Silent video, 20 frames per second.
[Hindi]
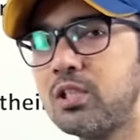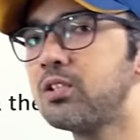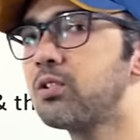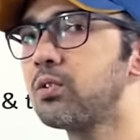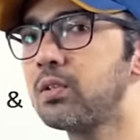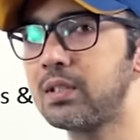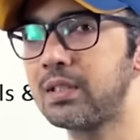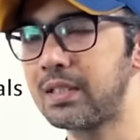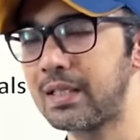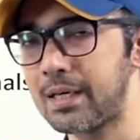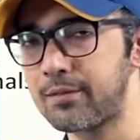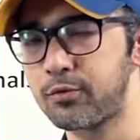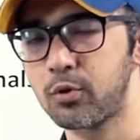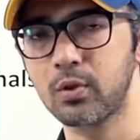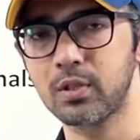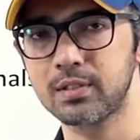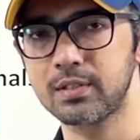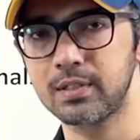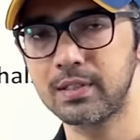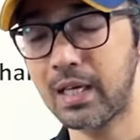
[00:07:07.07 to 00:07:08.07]
चीज़ों क्या
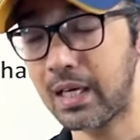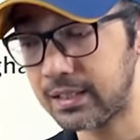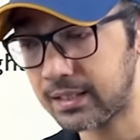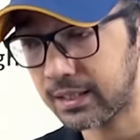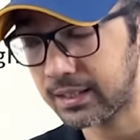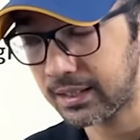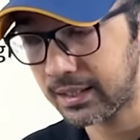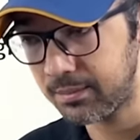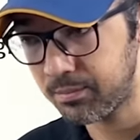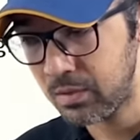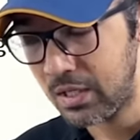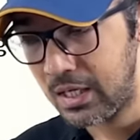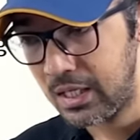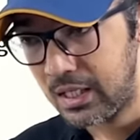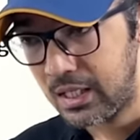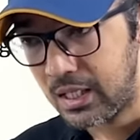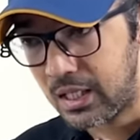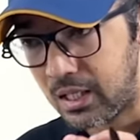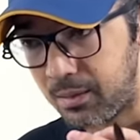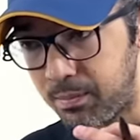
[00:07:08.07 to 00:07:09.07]
फोकस याद रखना
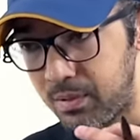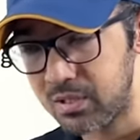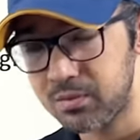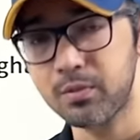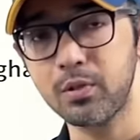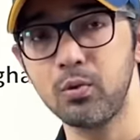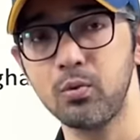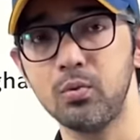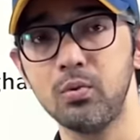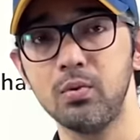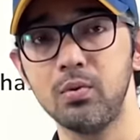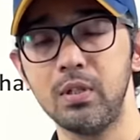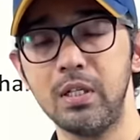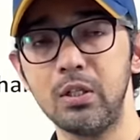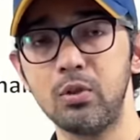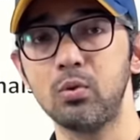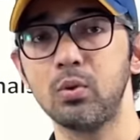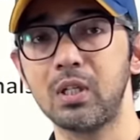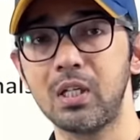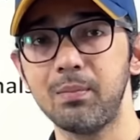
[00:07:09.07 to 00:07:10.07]
है प्लेन्स में यू
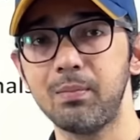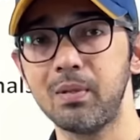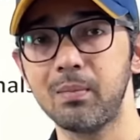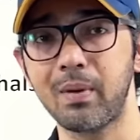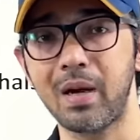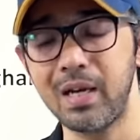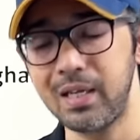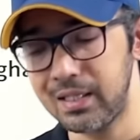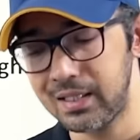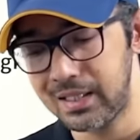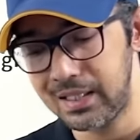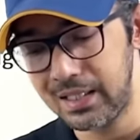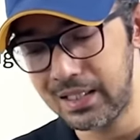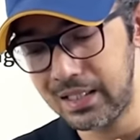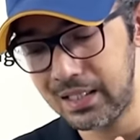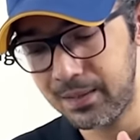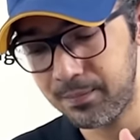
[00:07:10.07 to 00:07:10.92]
नीड टू कीप इन माइंड की